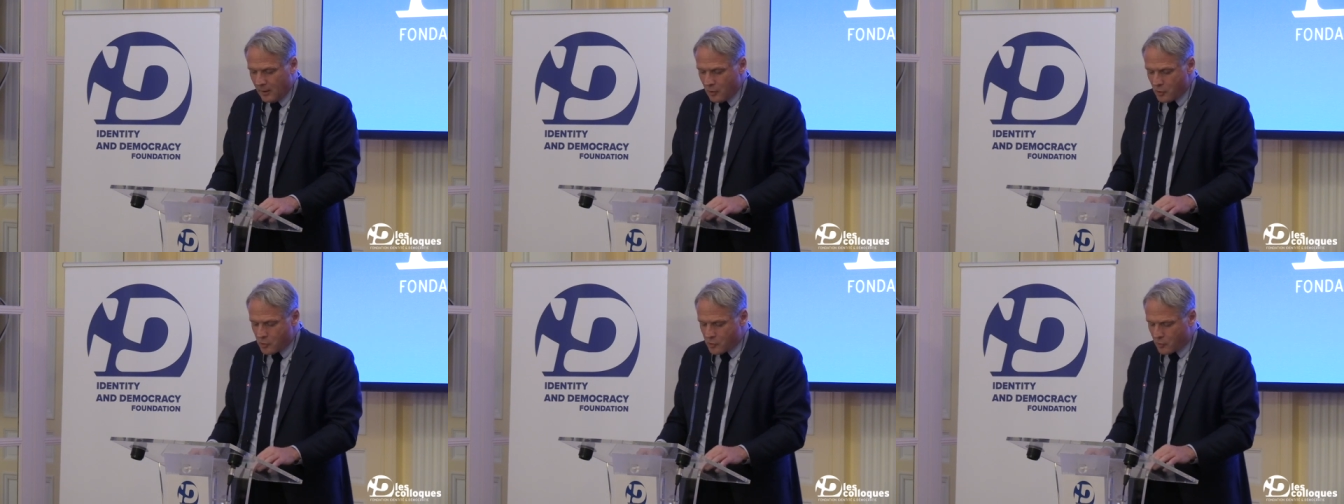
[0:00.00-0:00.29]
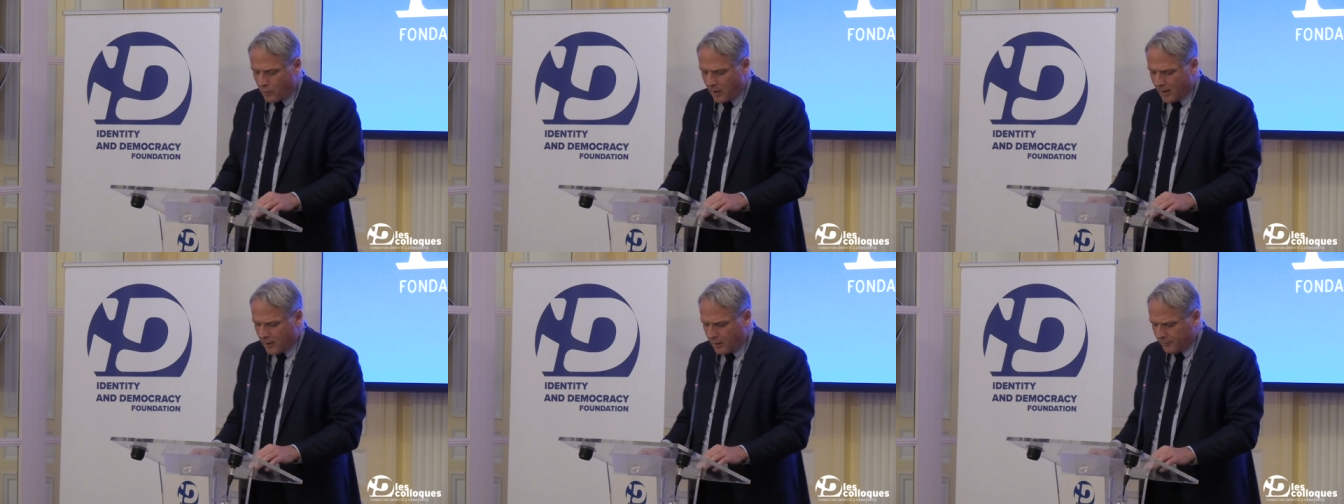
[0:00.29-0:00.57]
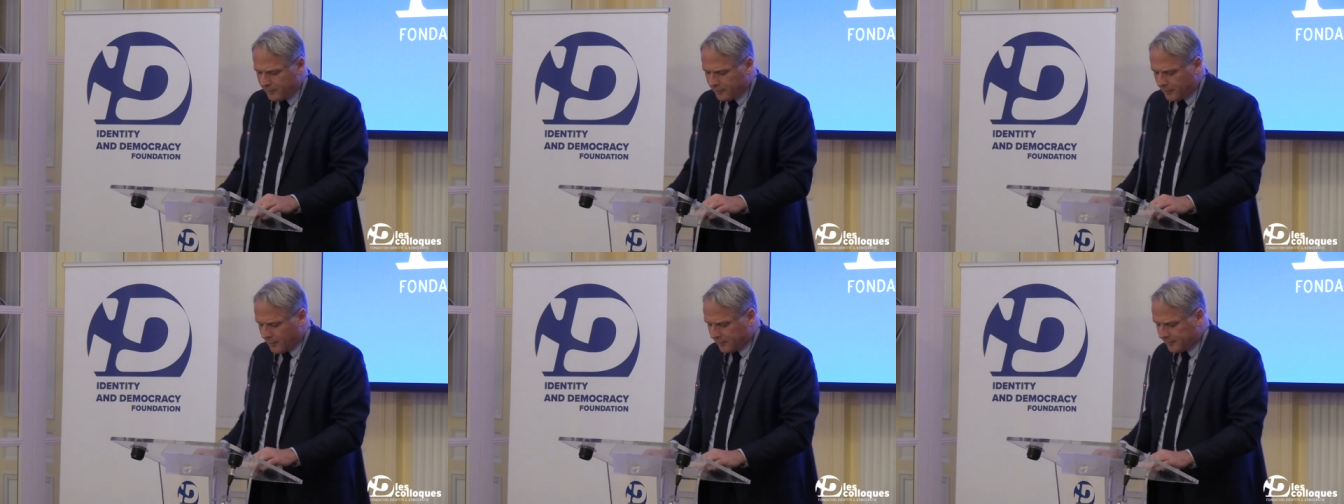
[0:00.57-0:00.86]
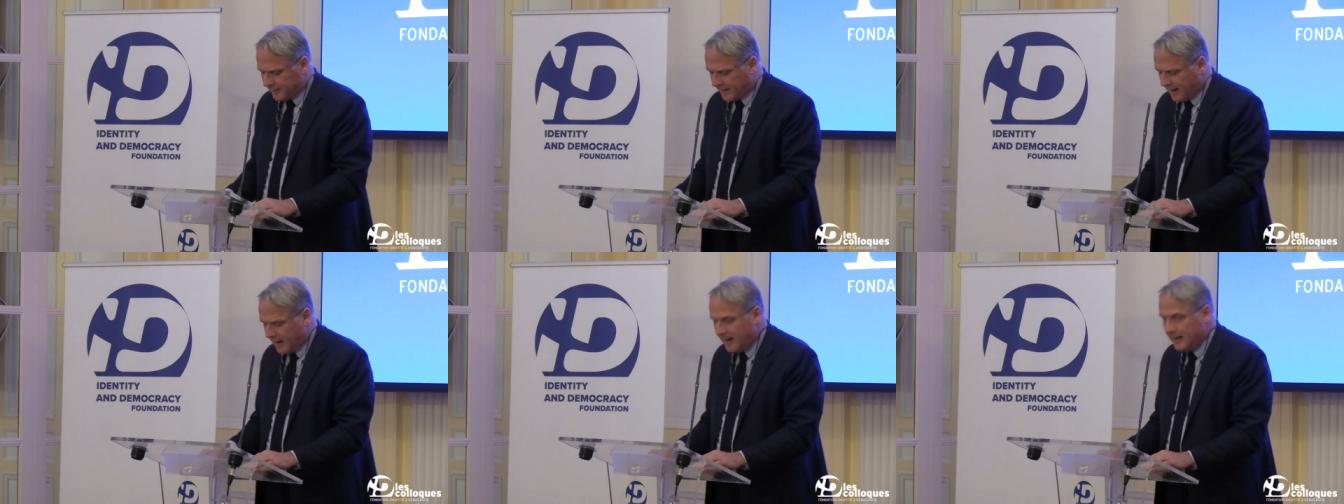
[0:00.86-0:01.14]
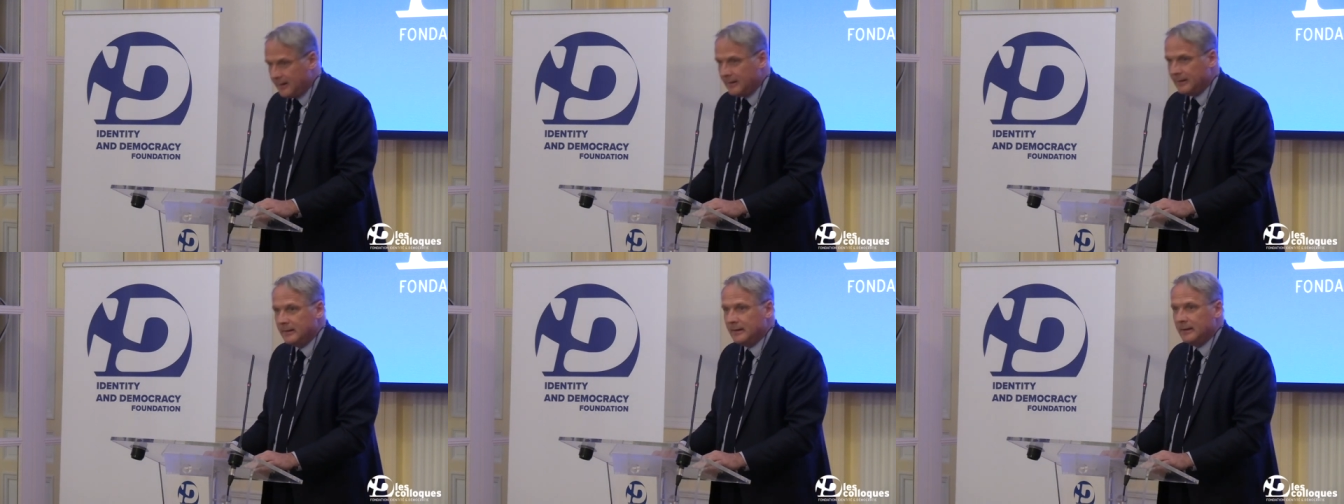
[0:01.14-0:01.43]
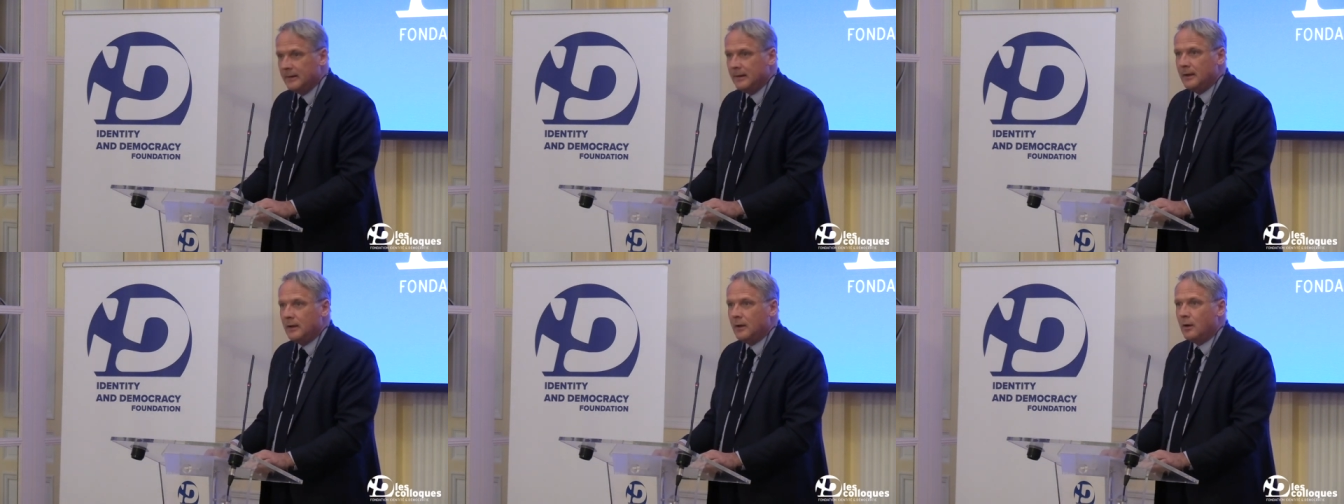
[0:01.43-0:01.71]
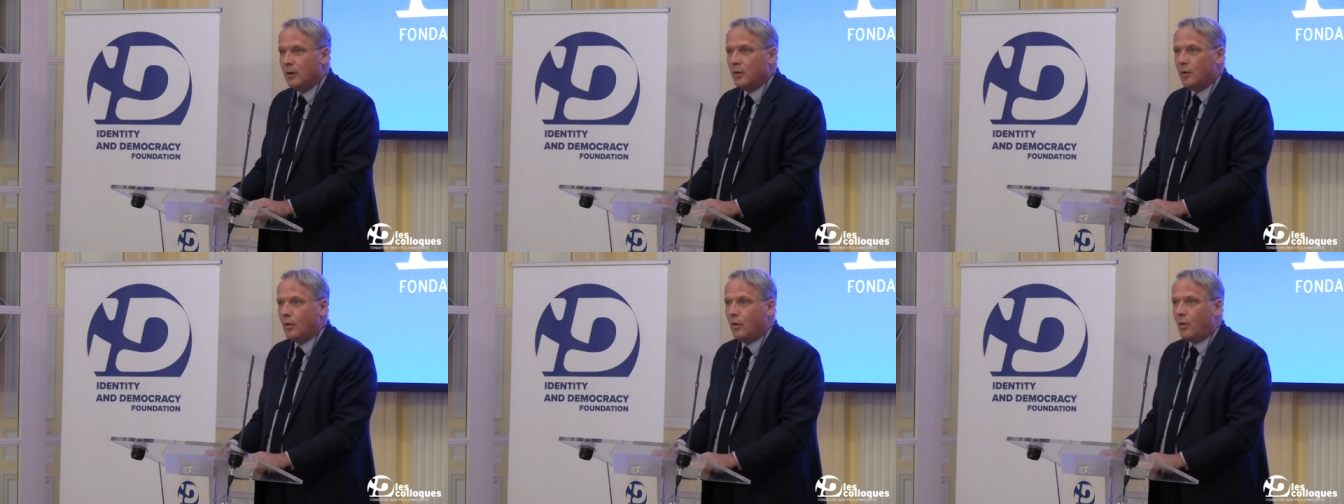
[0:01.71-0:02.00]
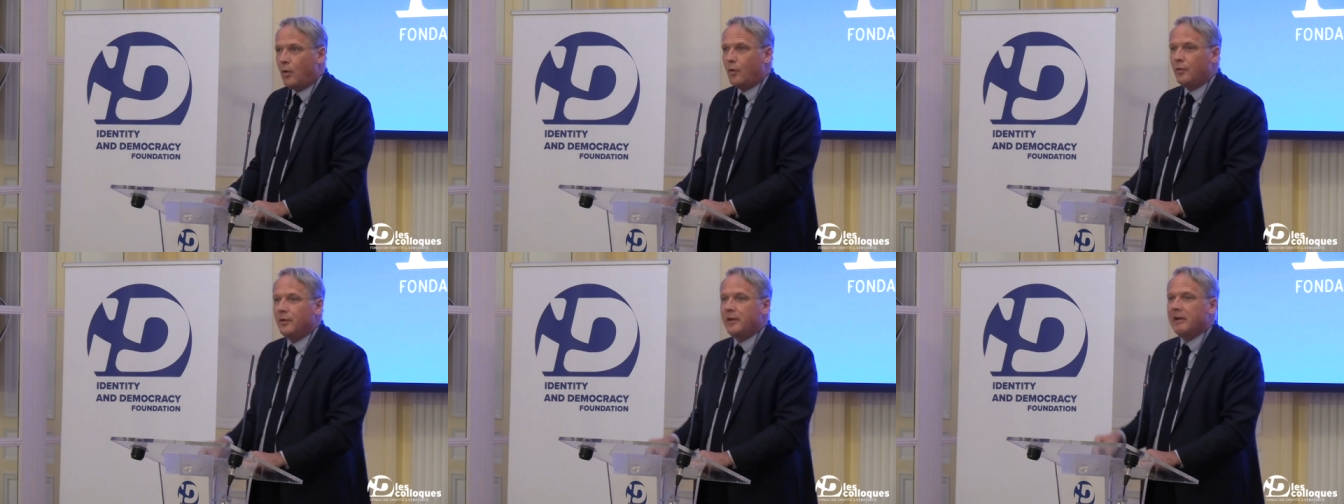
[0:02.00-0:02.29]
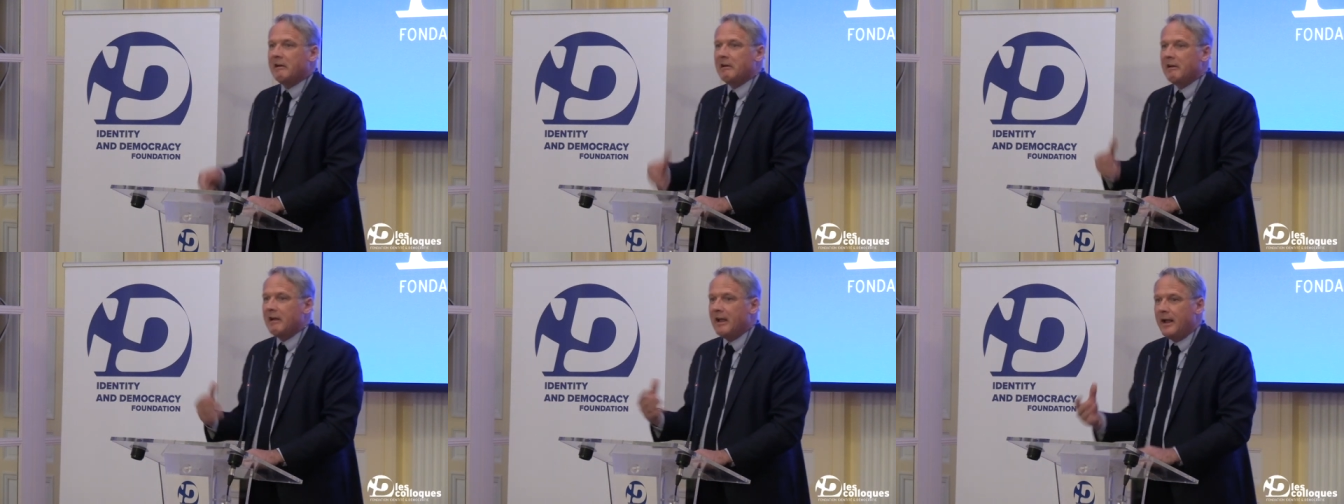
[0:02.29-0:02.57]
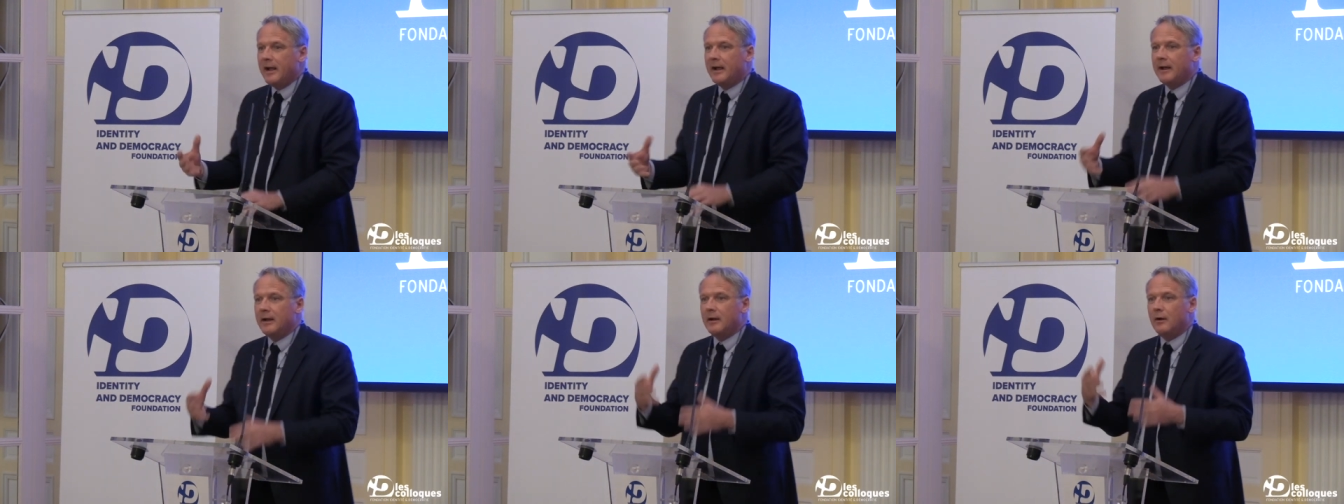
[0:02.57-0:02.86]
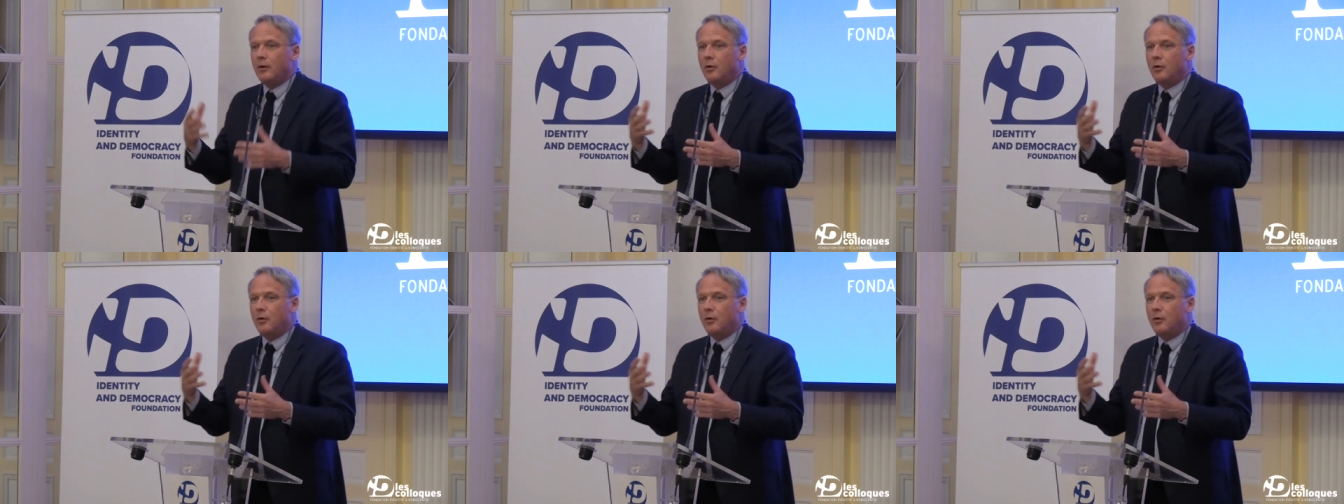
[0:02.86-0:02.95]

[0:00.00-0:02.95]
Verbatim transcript: Je crois qu'en faisant ça, on éclaire